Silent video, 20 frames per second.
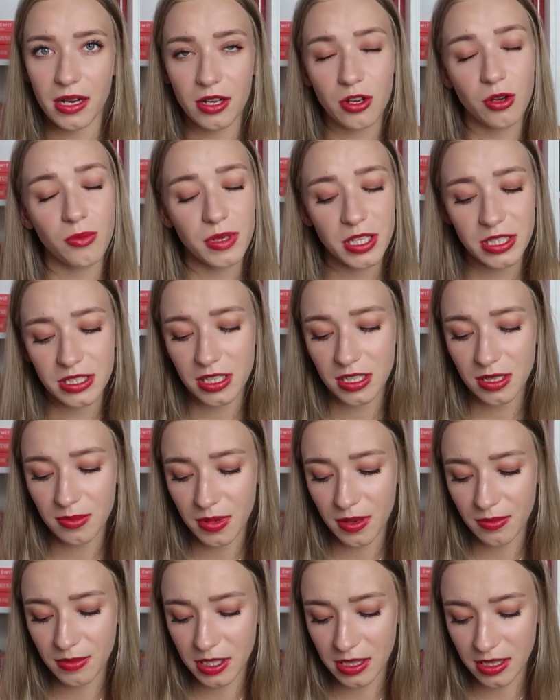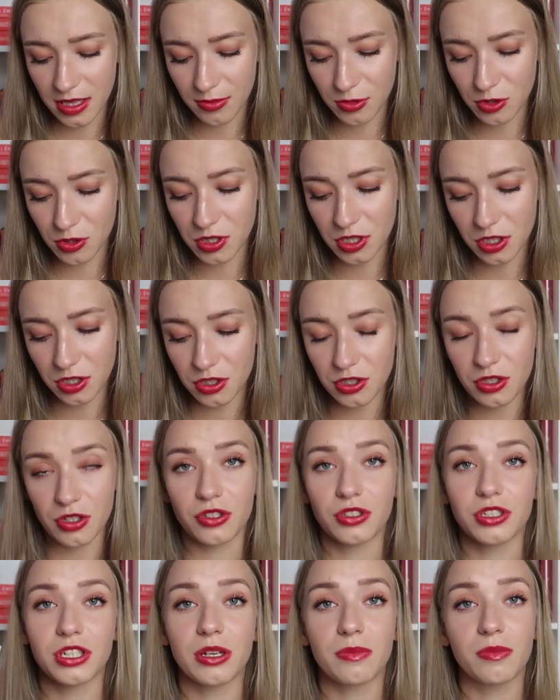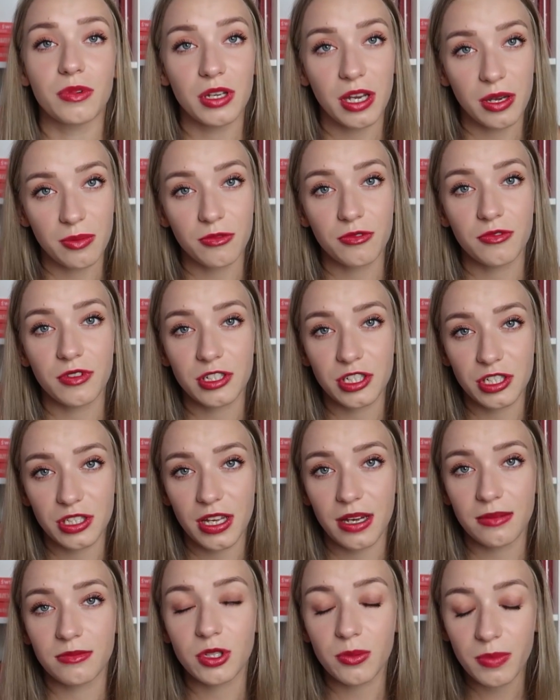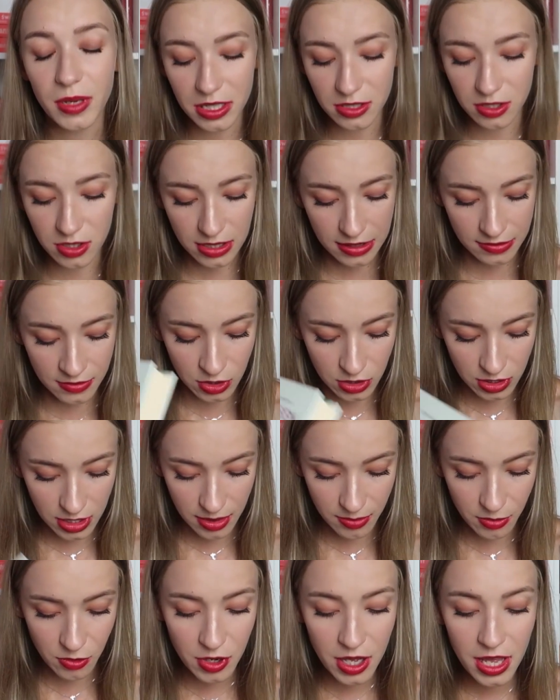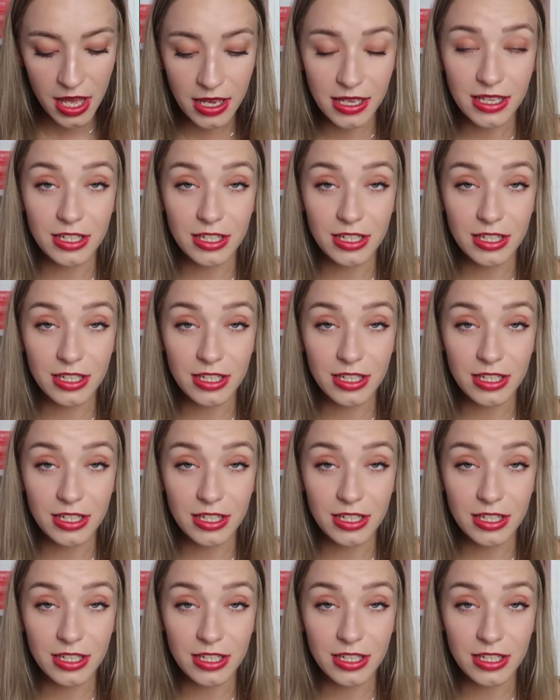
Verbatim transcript: ale kompletnie nie pamiętam już tych książek, bo jak mówię, czytałam to bardzo dawno temu.